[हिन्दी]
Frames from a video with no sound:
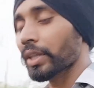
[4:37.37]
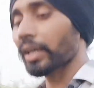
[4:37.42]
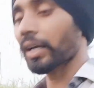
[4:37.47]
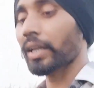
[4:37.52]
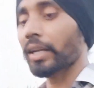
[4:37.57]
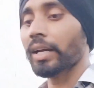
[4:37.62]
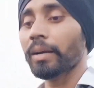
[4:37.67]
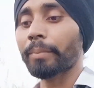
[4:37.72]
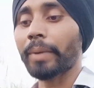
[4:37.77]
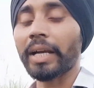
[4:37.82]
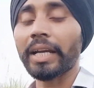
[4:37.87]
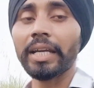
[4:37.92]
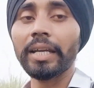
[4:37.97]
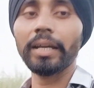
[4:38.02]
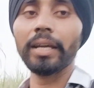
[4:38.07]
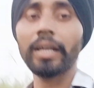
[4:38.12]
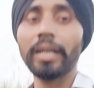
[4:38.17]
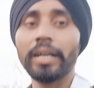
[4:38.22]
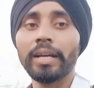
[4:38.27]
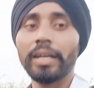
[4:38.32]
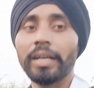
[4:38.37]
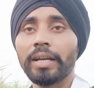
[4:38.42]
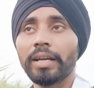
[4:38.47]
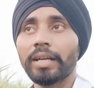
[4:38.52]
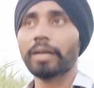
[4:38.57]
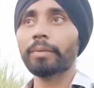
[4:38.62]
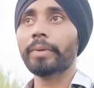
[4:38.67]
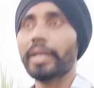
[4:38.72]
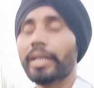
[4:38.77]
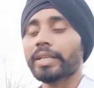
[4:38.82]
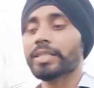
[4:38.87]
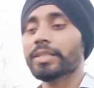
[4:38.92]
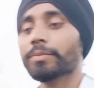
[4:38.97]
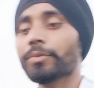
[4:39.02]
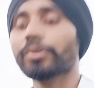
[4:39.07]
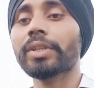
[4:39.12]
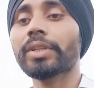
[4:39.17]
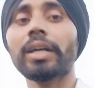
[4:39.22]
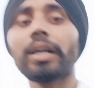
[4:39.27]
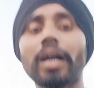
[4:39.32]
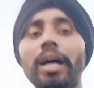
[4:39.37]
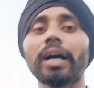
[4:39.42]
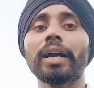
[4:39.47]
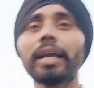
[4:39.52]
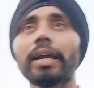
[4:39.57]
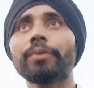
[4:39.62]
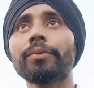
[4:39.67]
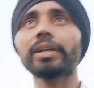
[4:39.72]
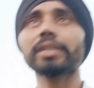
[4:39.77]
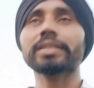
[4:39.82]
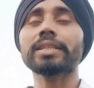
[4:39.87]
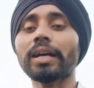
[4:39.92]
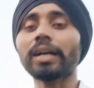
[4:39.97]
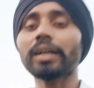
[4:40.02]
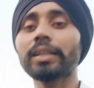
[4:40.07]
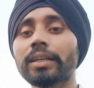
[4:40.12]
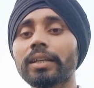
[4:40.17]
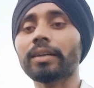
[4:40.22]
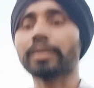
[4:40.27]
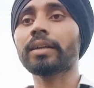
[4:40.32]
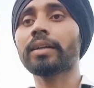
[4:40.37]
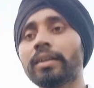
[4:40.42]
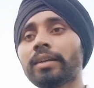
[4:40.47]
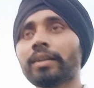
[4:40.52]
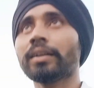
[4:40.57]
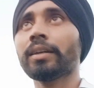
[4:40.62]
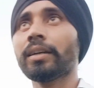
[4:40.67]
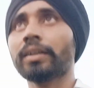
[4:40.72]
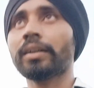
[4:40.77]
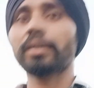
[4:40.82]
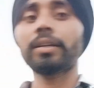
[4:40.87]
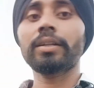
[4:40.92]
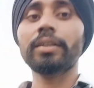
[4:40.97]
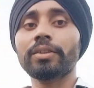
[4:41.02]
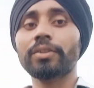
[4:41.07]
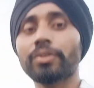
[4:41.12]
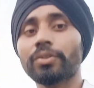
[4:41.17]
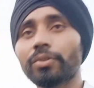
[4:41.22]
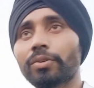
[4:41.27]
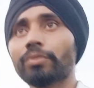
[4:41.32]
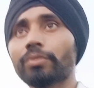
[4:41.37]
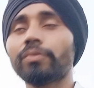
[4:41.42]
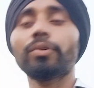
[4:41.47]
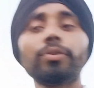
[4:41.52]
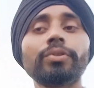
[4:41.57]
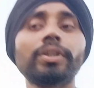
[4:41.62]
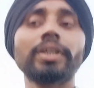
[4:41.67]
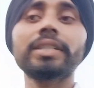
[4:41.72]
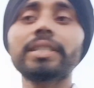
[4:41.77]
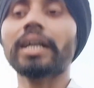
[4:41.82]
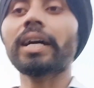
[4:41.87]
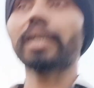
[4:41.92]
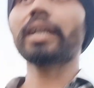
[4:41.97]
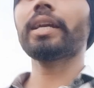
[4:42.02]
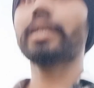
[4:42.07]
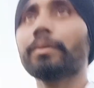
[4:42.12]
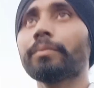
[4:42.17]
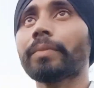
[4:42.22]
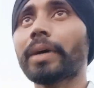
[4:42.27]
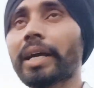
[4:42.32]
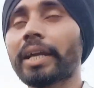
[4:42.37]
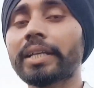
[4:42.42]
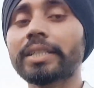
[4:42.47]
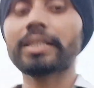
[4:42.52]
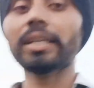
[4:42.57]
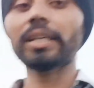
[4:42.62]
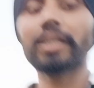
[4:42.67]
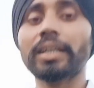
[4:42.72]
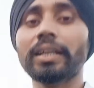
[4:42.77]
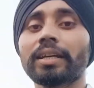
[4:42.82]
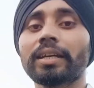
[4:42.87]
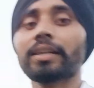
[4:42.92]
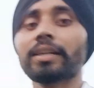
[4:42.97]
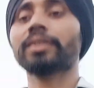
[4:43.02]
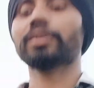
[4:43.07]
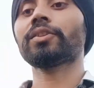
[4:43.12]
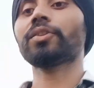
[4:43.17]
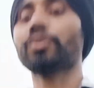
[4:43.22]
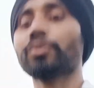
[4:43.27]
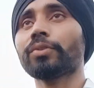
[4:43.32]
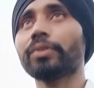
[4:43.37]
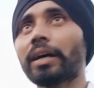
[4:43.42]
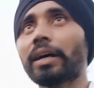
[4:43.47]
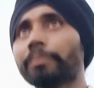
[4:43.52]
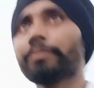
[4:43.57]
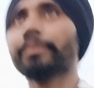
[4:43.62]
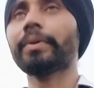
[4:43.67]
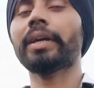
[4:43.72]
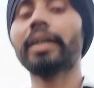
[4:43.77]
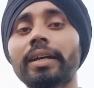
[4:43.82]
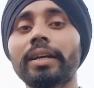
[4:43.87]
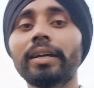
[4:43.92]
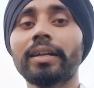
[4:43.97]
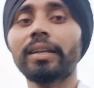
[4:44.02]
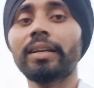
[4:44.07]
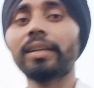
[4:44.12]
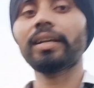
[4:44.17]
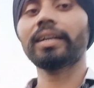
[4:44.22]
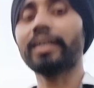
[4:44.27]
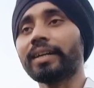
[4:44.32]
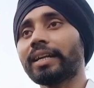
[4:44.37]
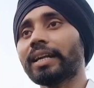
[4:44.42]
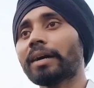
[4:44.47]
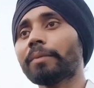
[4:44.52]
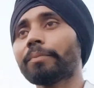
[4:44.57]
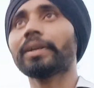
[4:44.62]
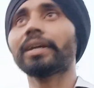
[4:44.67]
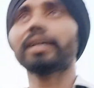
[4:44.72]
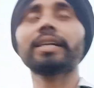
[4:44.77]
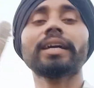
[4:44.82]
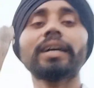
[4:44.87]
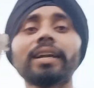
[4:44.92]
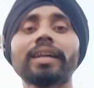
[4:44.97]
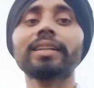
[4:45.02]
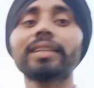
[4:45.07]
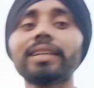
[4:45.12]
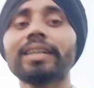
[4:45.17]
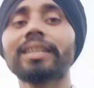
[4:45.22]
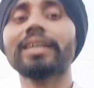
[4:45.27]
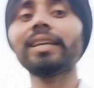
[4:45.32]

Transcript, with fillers: तक ना पक्की हमारे कच्ची मोड़ तक आ गया उनके साथ तो वो उधर जा रहे थे बाइक से थे तो अब मैंने डंडा अपना यहाँ रख दिया था